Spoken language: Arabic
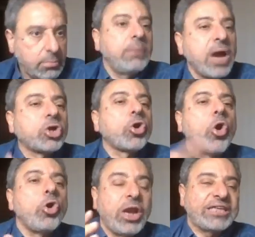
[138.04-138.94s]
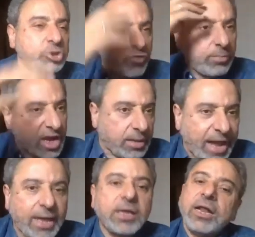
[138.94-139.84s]
المكر كله اللي عايزين يشوفوا المكر
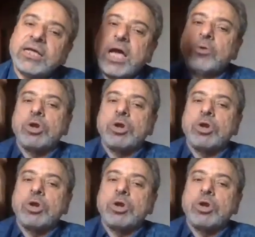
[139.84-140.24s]
بقى لا تعالوا